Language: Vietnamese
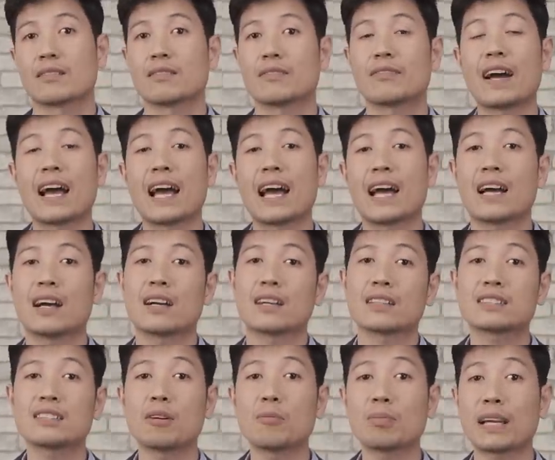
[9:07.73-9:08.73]
Và
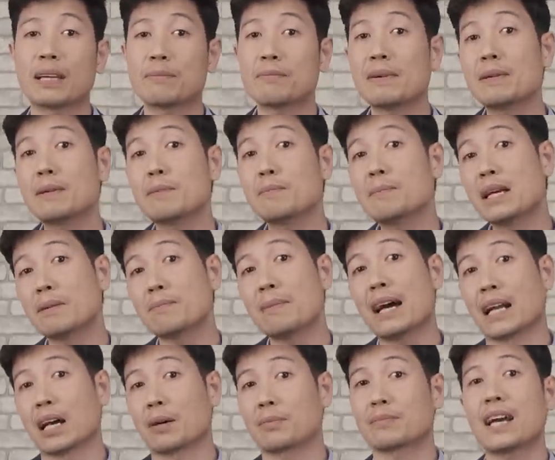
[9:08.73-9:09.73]
trong cái biên
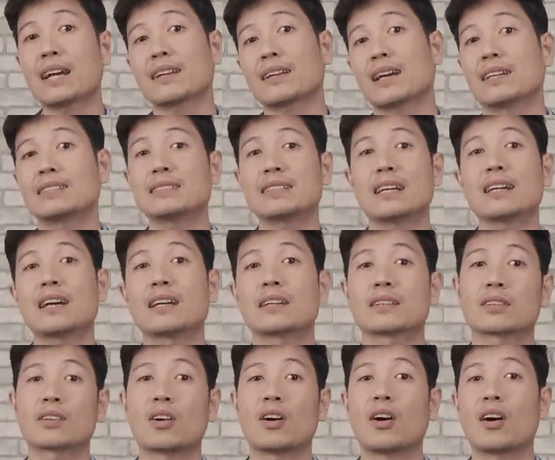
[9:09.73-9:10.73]
bản hợp tác đấy sẽ
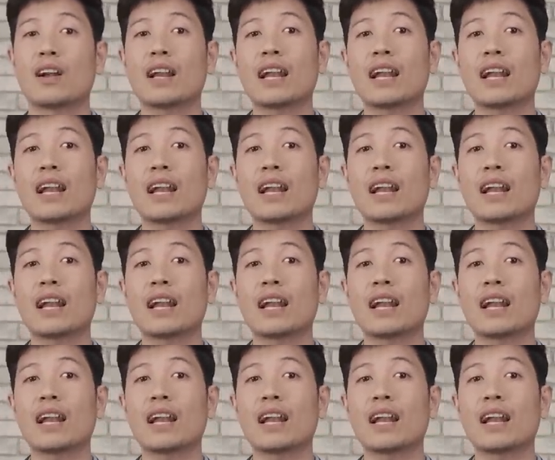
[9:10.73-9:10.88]
cần có